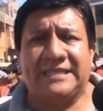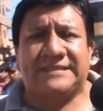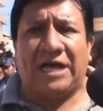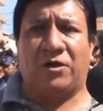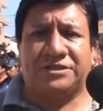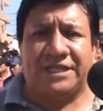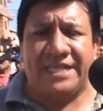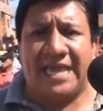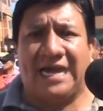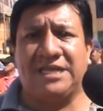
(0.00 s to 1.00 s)
Estado se
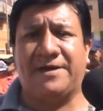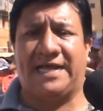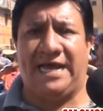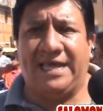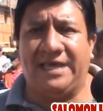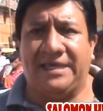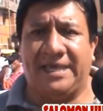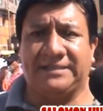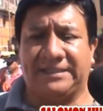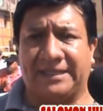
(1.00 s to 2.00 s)
niega a liberar
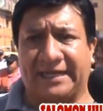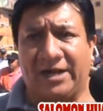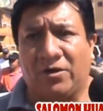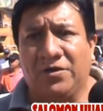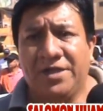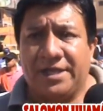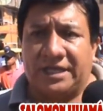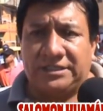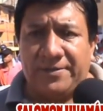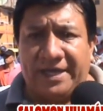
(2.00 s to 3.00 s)
eh, este terreno,
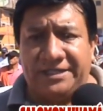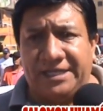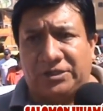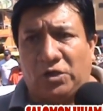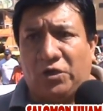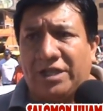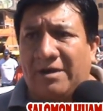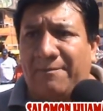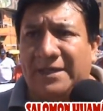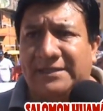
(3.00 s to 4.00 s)
que si bien es cierto, donde
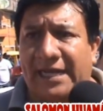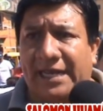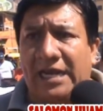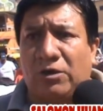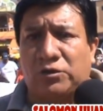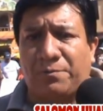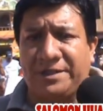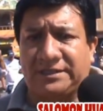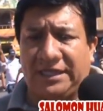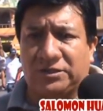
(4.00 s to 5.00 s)
va pasar en la
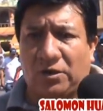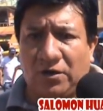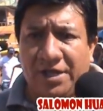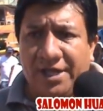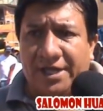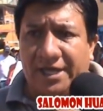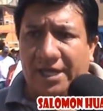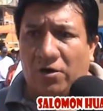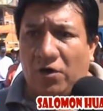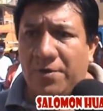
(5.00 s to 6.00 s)
autopista del Sol.
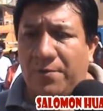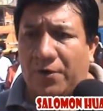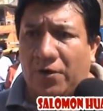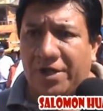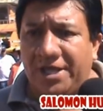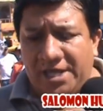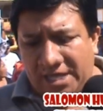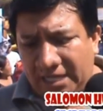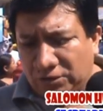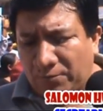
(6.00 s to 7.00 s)
Eh, hoy por hoy
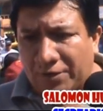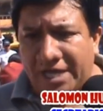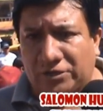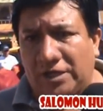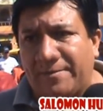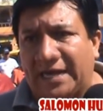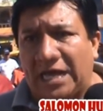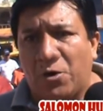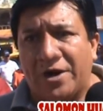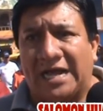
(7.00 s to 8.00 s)
es un proyecto de
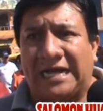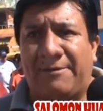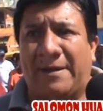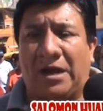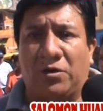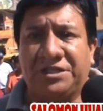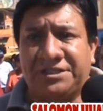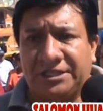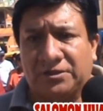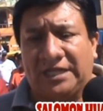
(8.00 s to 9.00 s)
envergadura acá para los
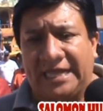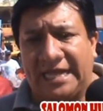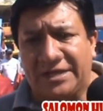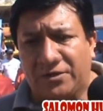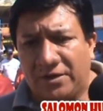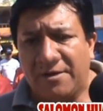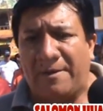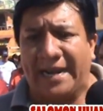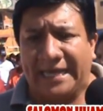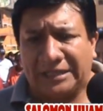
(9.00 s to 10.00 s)
distritos aledaños,
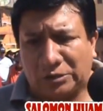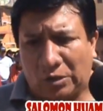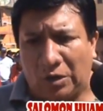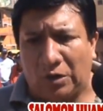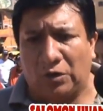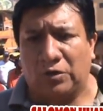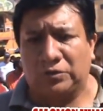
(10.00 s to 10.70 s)
para que todos los